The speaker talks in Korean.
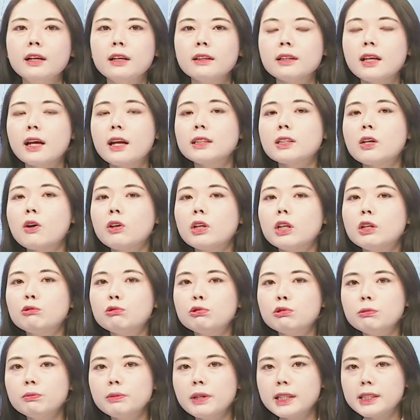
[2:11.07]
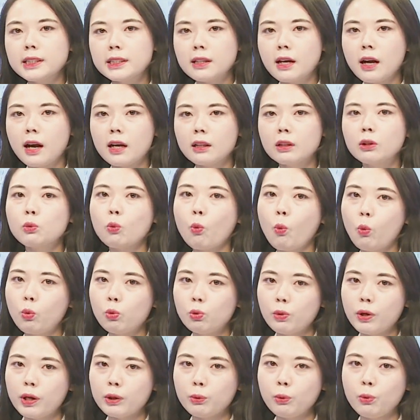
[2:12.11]
따라서 이 구름대 지나가는
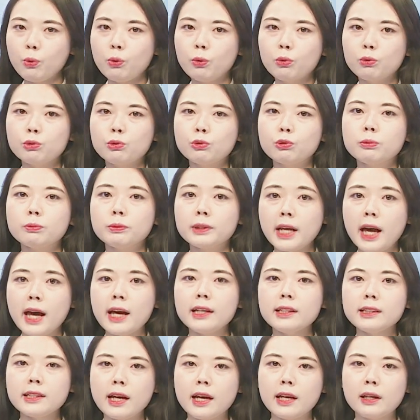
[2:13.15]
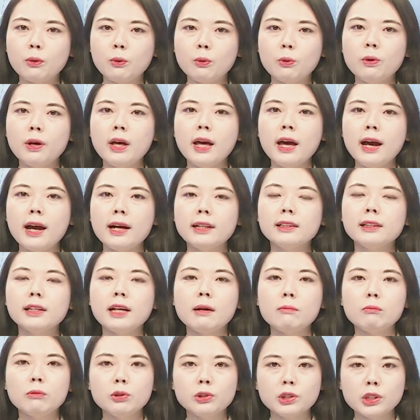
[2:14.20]
오후에도 구름 사이사이로 하늘
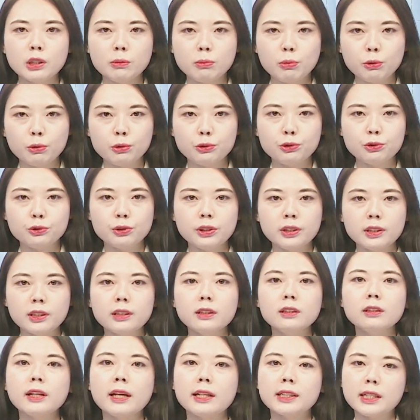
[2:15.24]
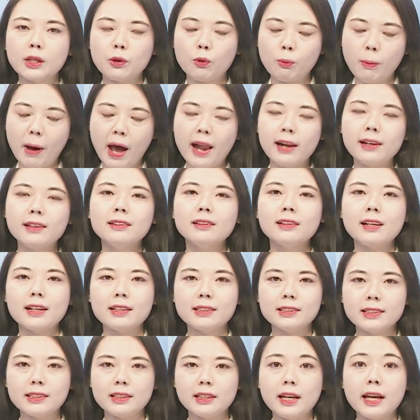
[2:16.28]
한 번씩 볼 수 있는 대체로 맑은
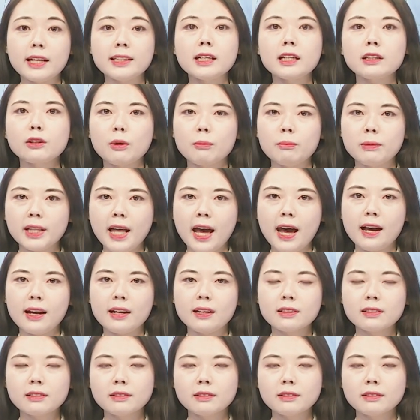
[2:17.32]
날씨 예상됩니다.